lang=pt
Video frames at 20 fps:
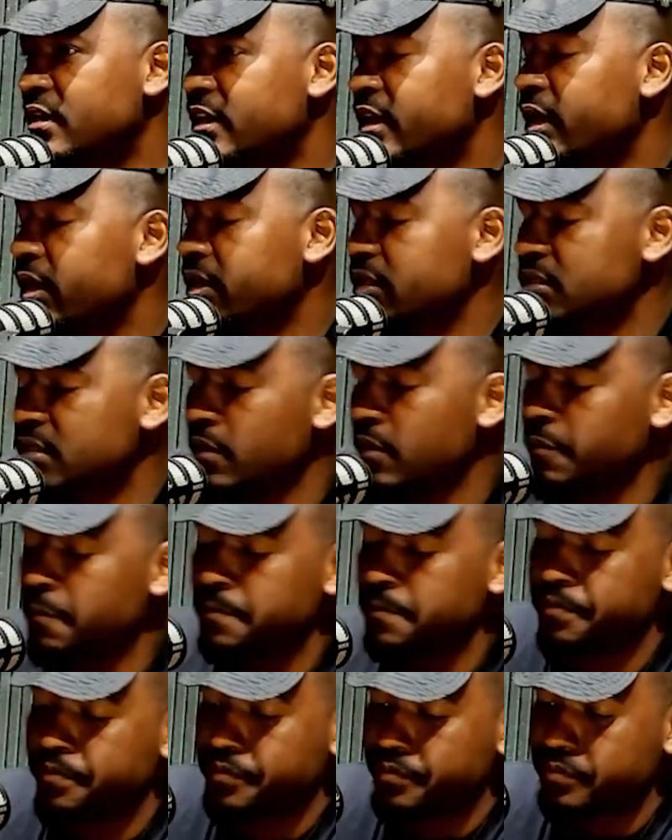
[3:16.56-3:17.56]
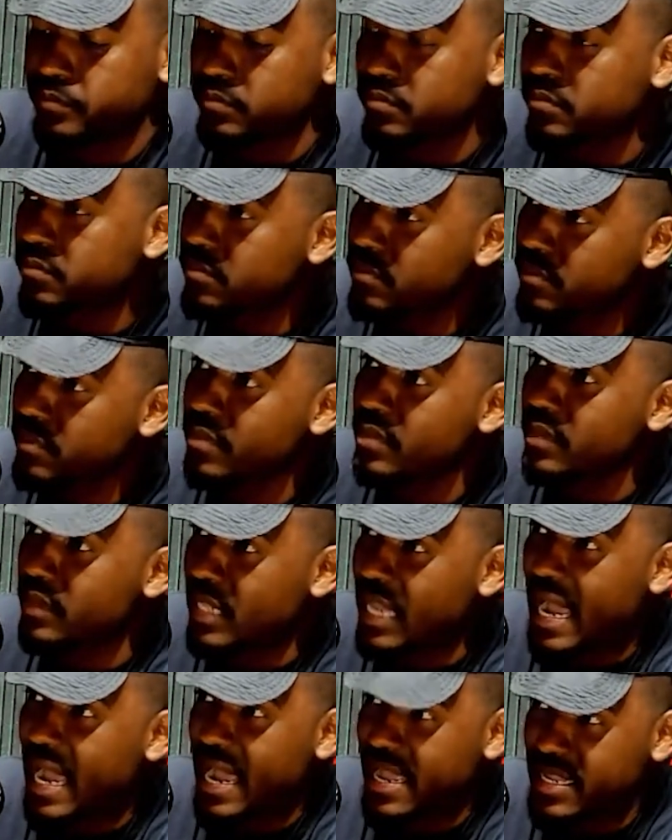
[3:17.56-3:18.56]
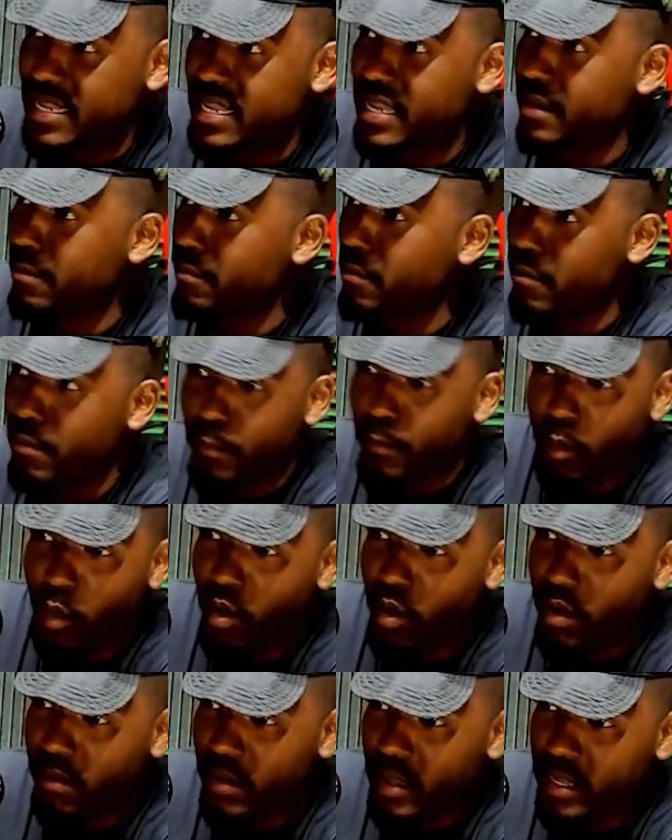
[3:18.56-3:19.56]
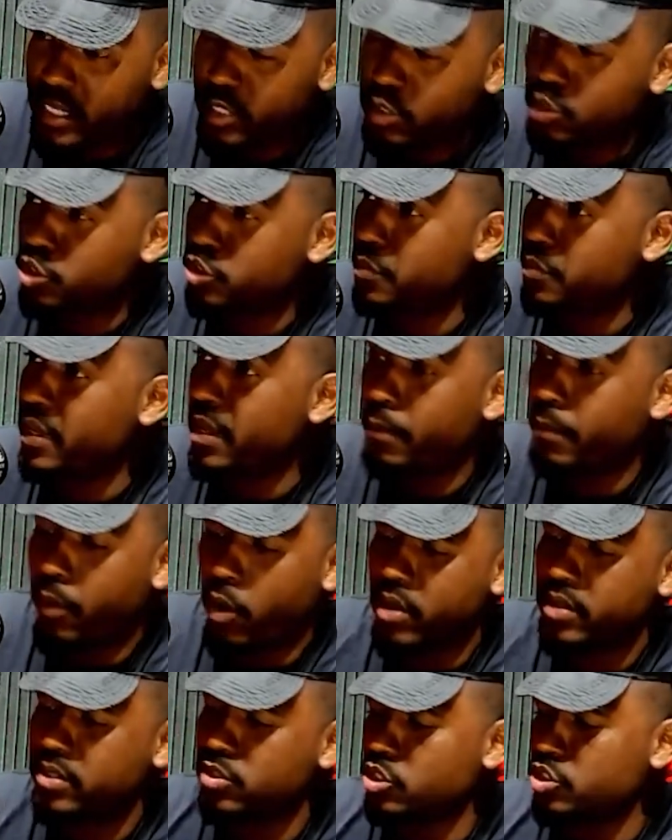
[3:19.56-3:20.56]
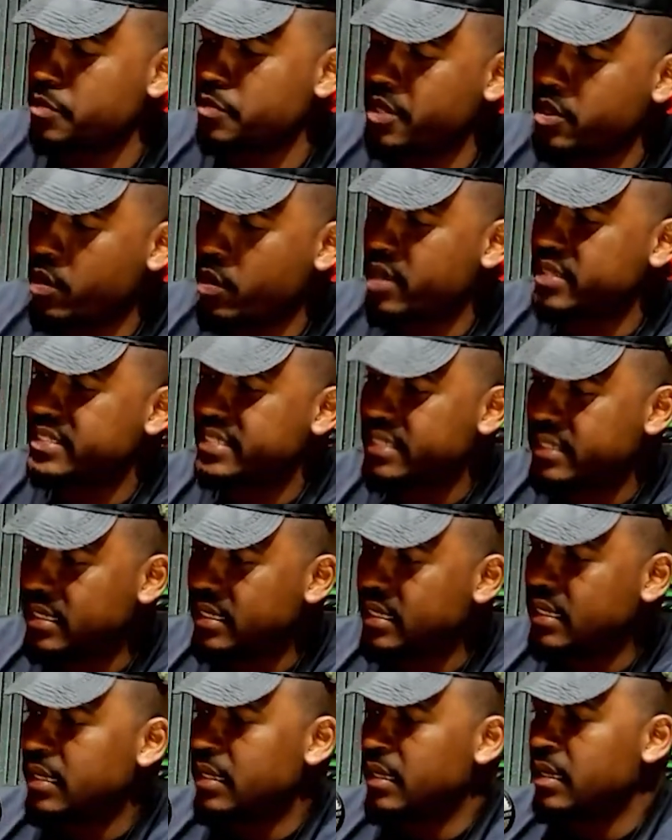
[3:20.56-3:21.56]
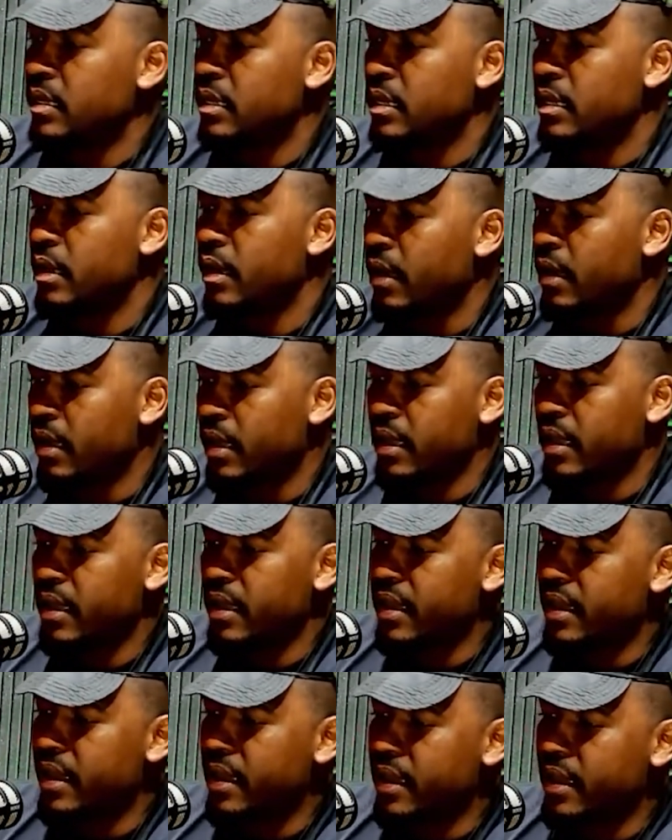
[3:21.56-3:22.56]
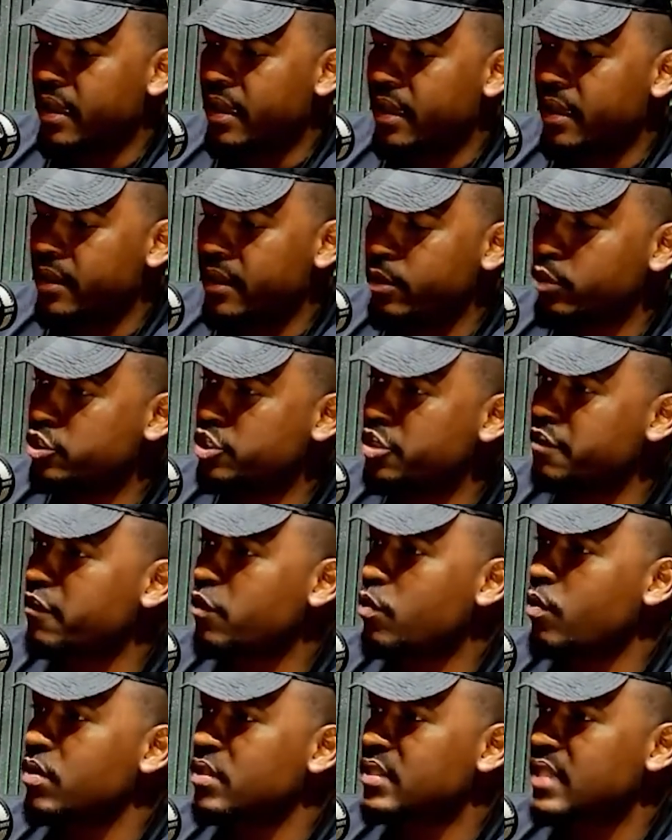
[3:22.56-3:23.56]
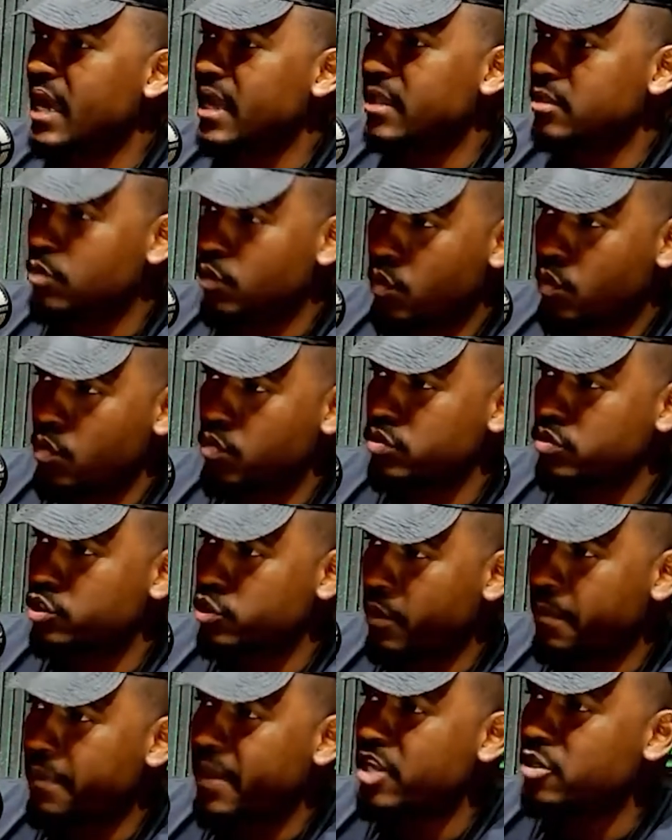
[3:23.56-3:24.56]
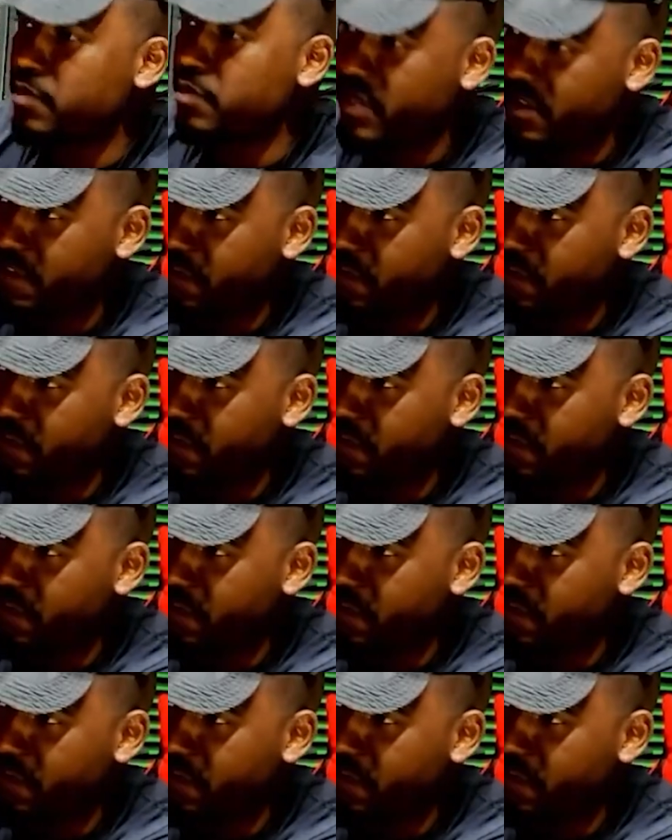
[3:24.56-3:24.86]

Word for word: Né? Então, aí, pô, em, dois, pô, em 2011, é, eu tive contato com o Ciopesp, que